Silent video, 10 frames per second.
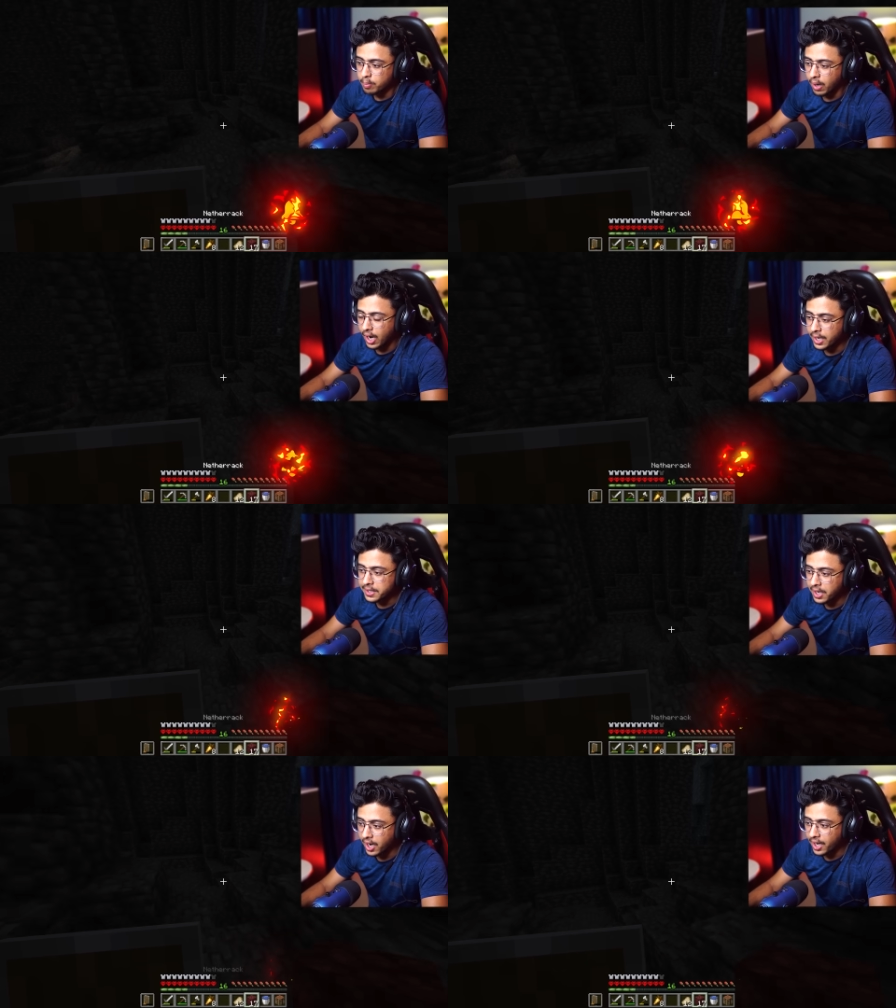भाई
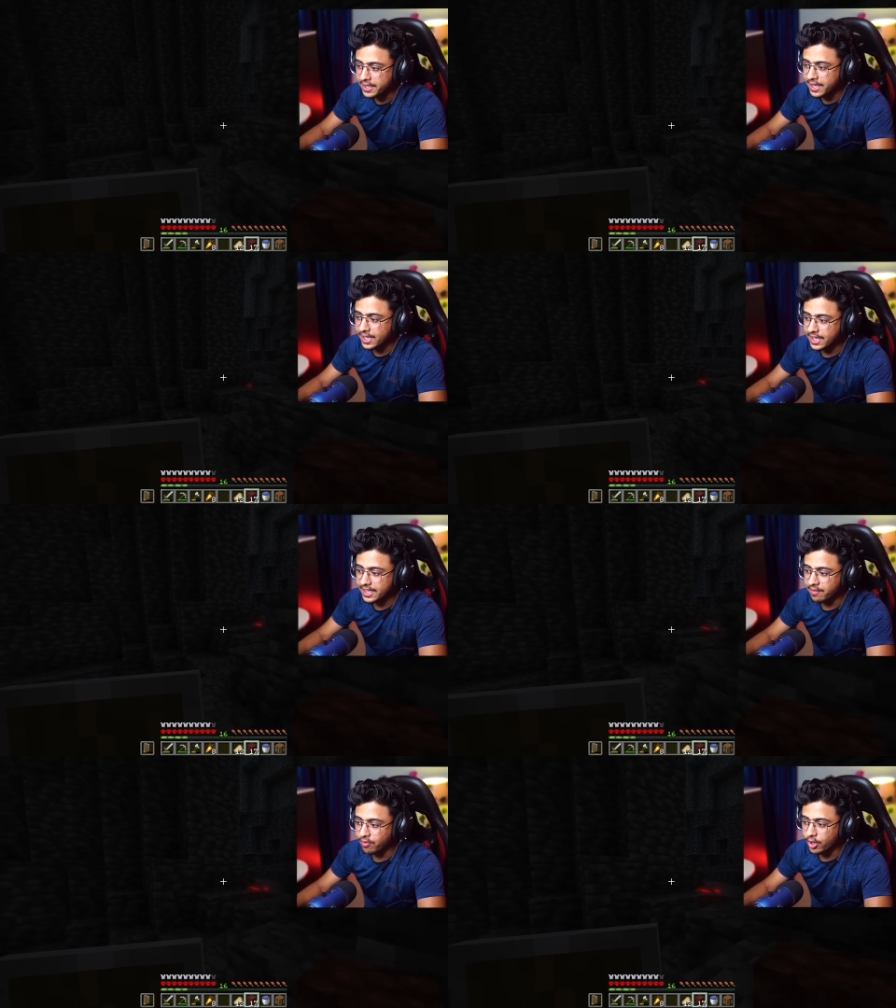यार क्या था ये
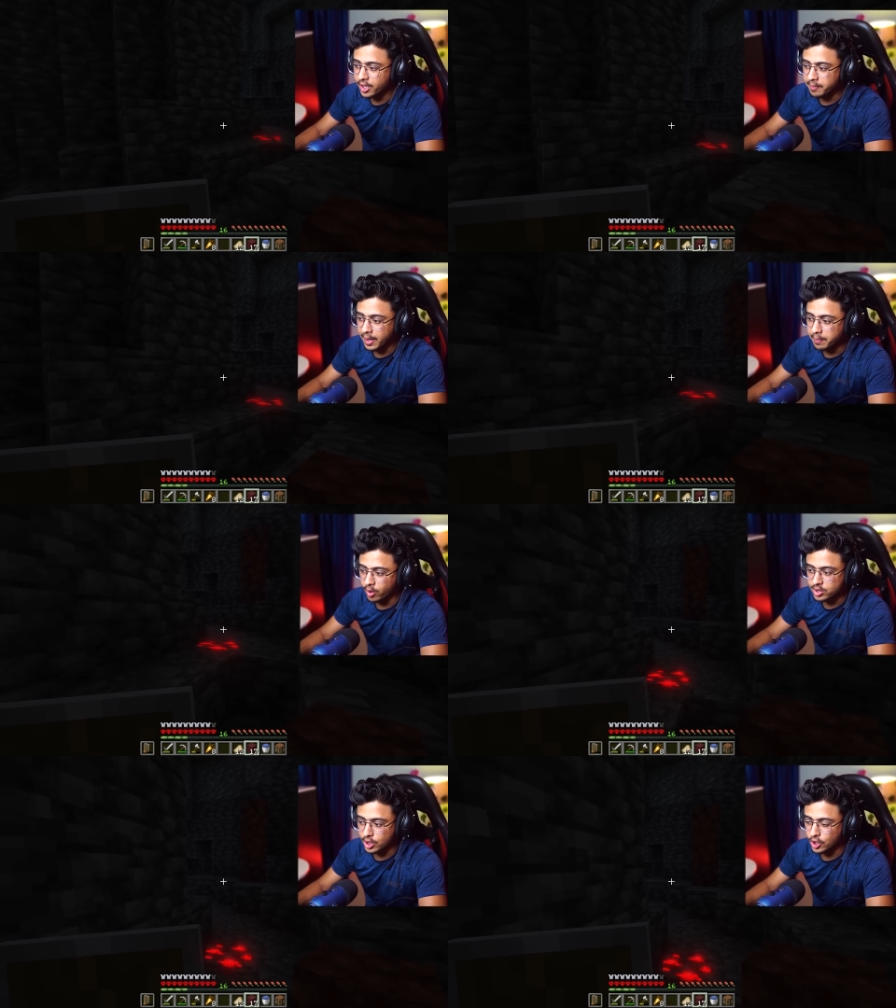बॉर्डर भाई बहुत
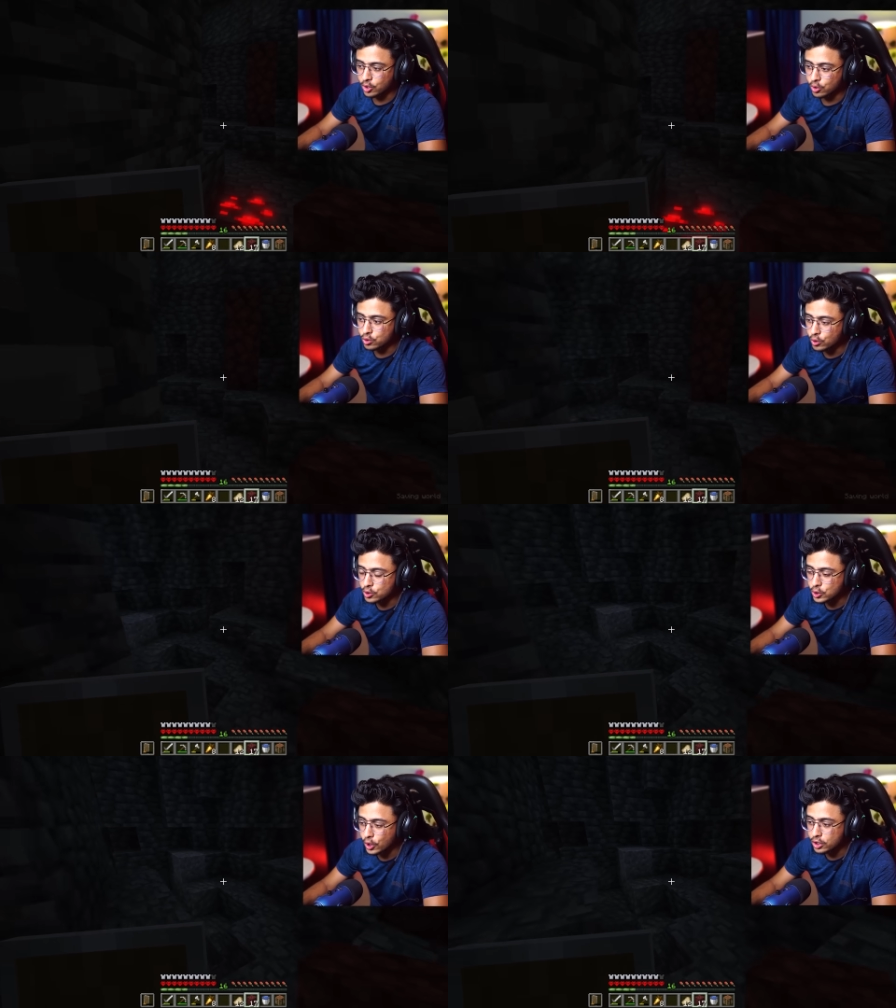खतरा कितनी
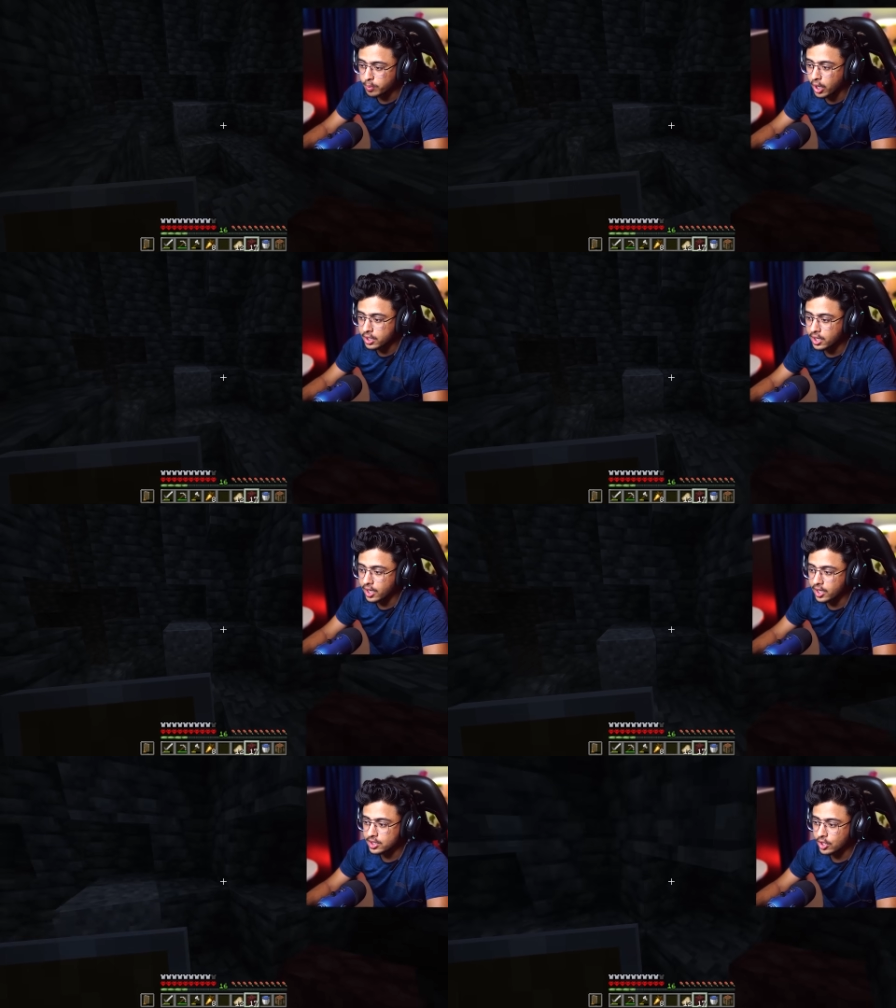तेज भाग के आ रहा
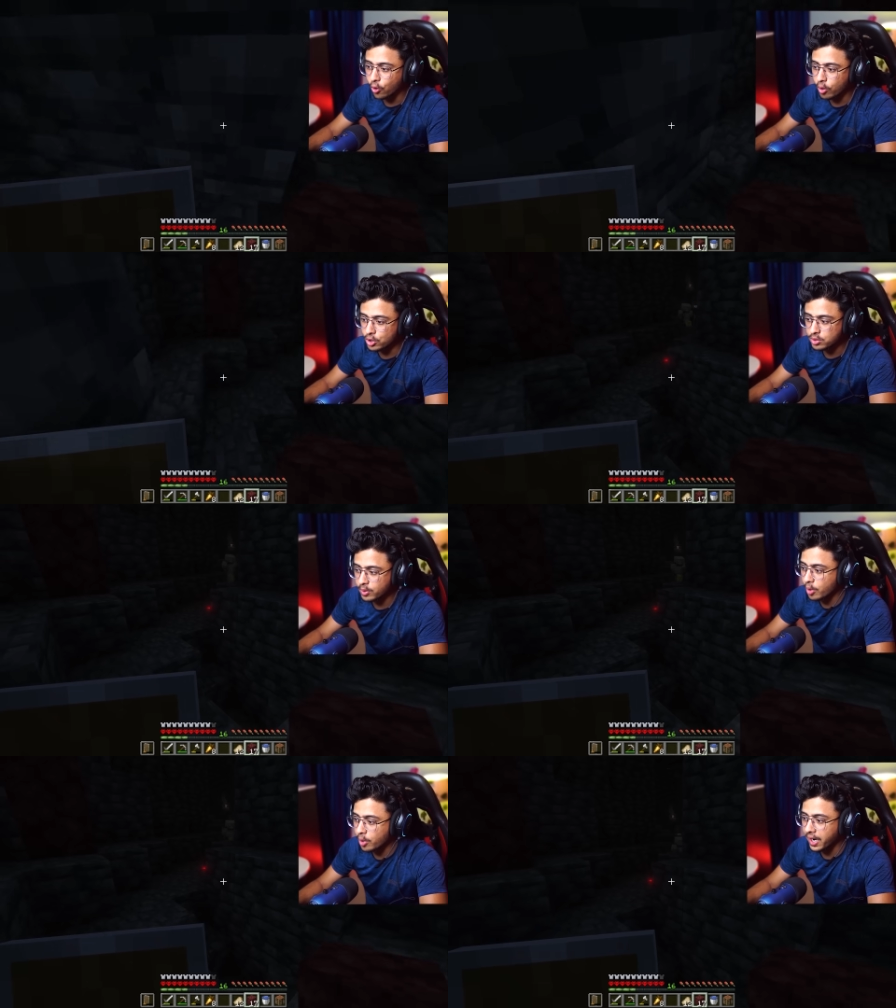था ये ऑलमोस्ट मेरे को
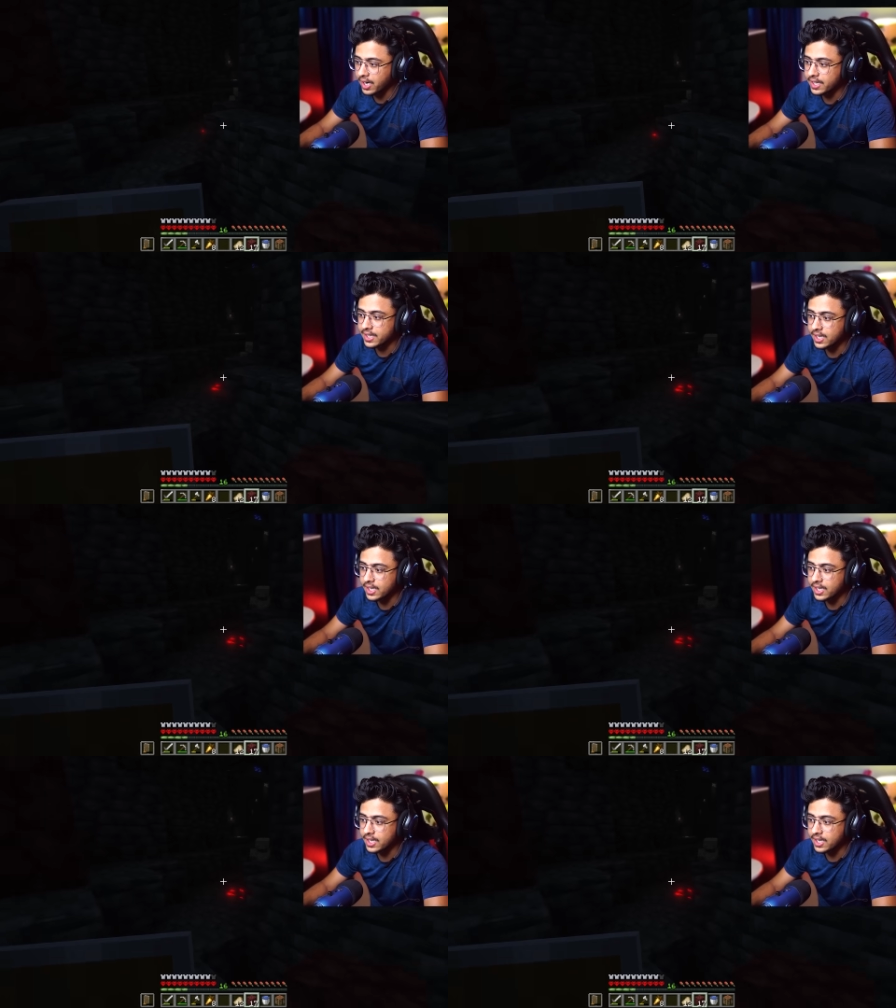पकड़ लेता